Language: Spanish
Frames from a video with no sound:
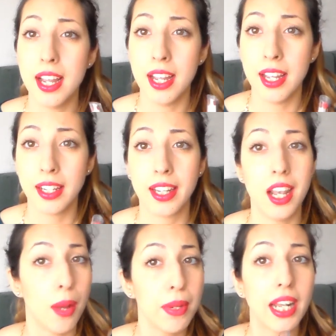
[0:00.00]
eh, que
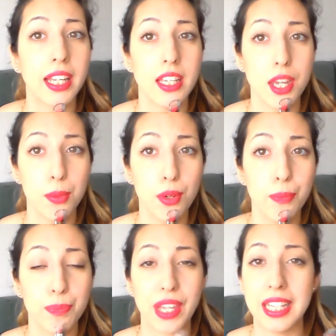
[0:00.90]
el labial que
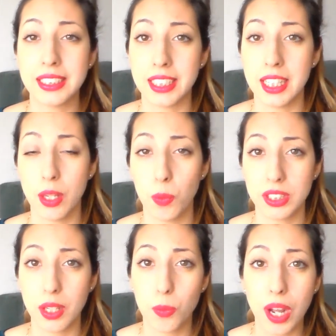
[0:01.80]
llevo es el de
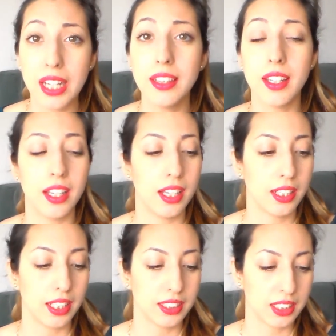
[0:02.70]
Wet n Wild,
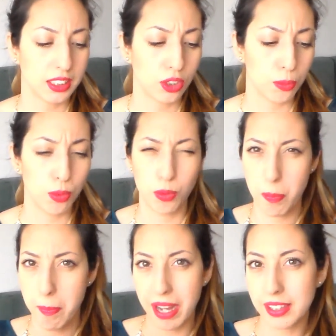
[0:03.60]
el que es así como
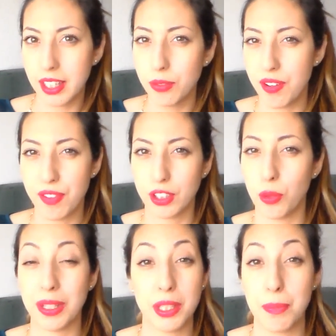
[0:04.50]
mate, un
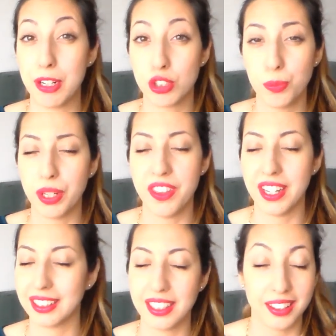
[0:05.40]
efecto mate pero es súper
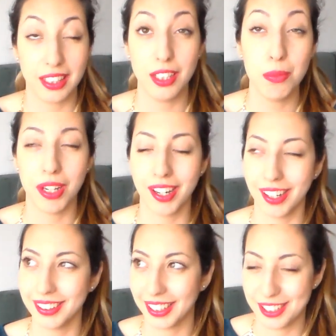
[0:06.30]
hidratante y me
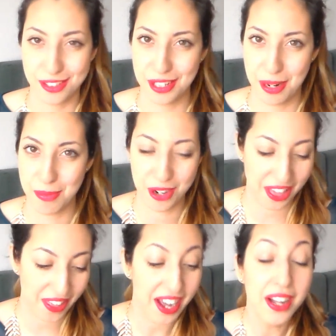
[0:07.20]
encanta que estoy
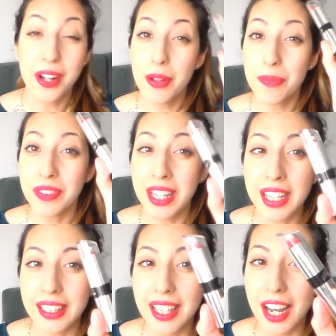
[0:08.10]
enamorada,
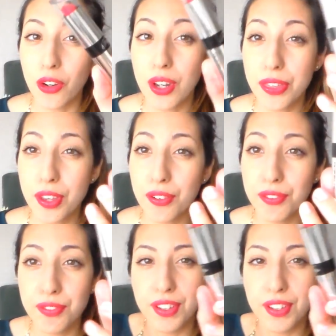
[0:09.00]
de la colección